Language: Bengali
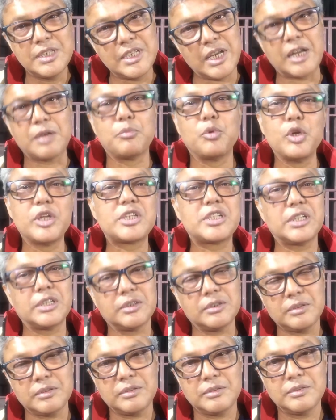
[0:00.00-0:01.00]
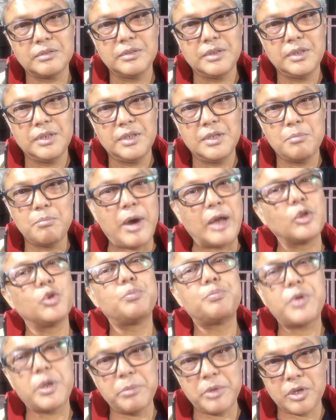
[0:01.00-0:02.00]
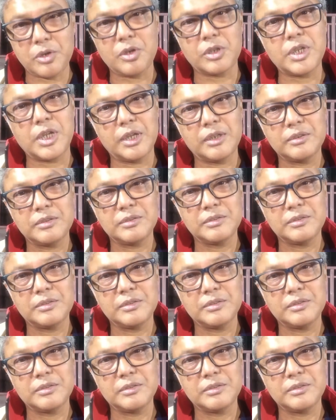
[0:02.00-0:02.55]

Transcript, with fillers: যারা বলেছেন মানব প্রেমের কথা